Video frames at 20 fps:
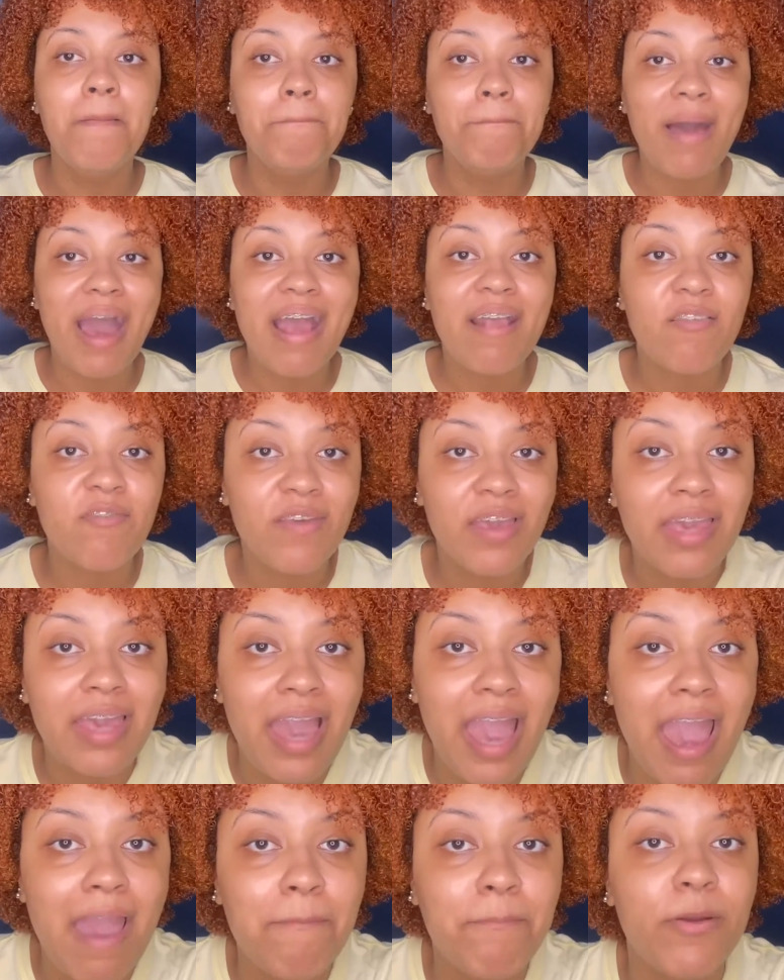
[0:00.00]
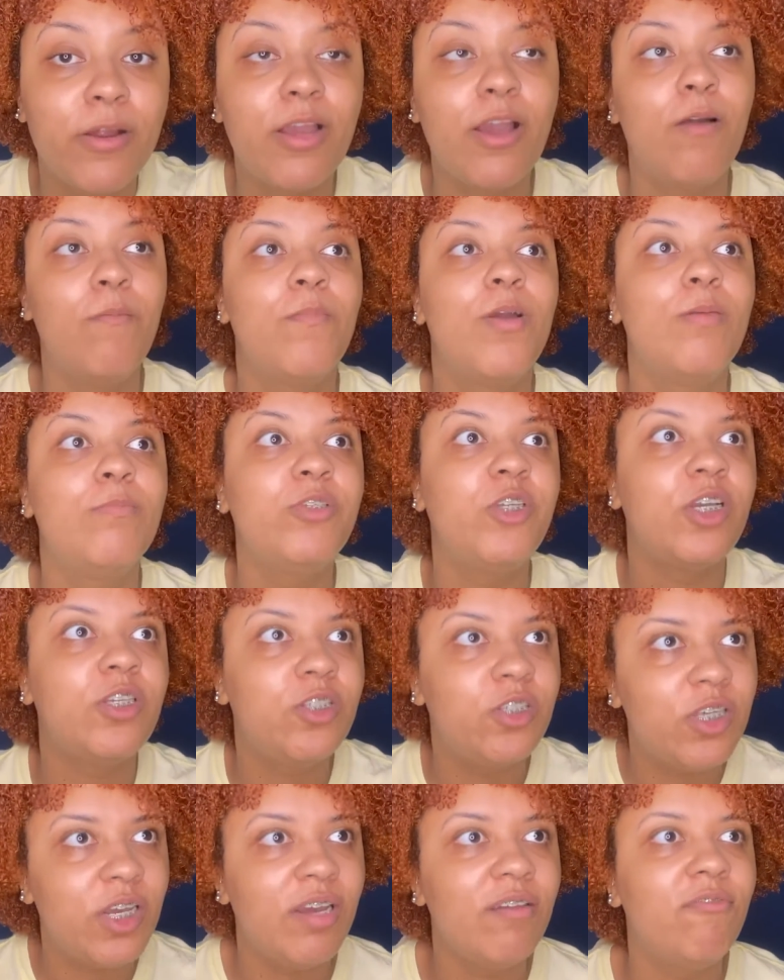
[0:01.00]
Mas fiquei porque o meu
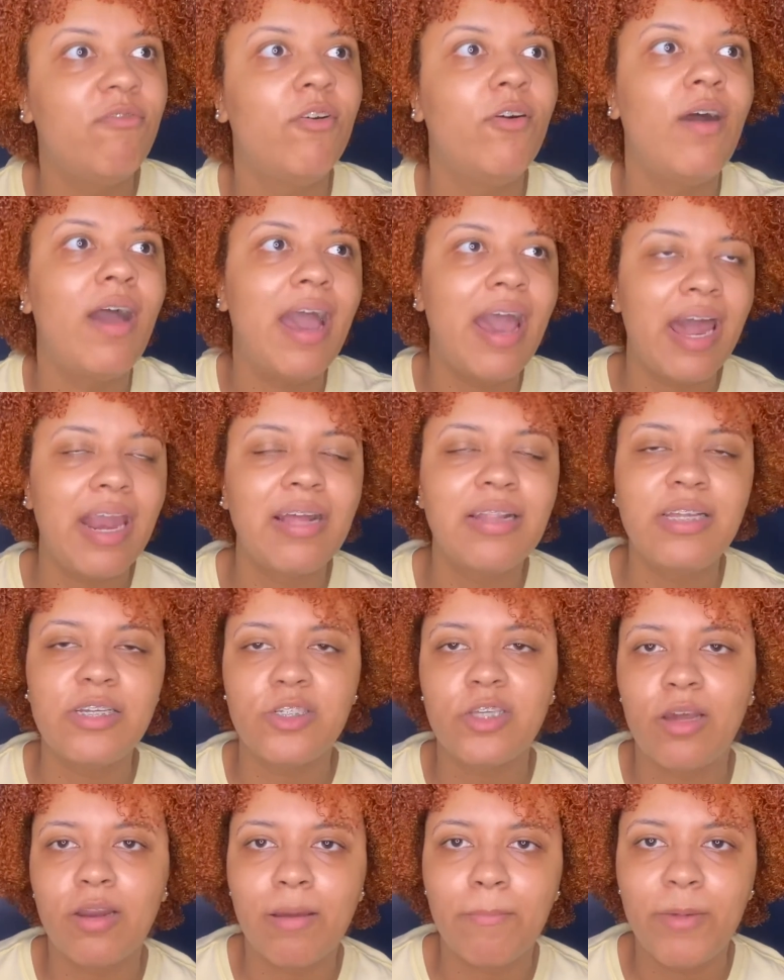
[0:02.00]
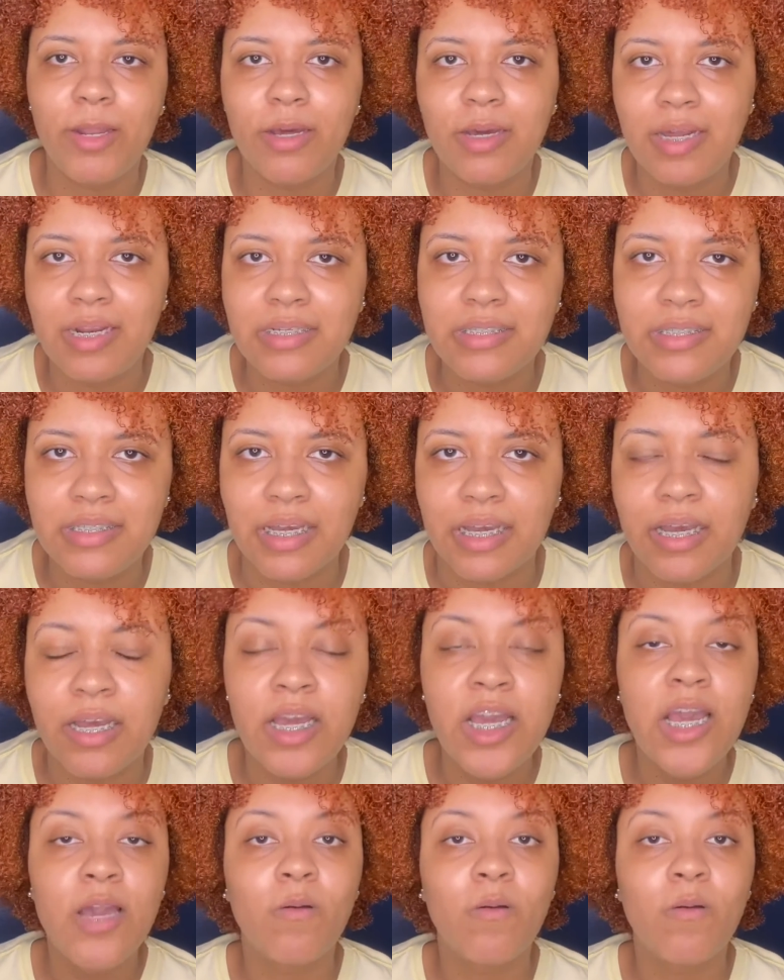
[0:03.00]
objetivo era deixar o cabelo crescer.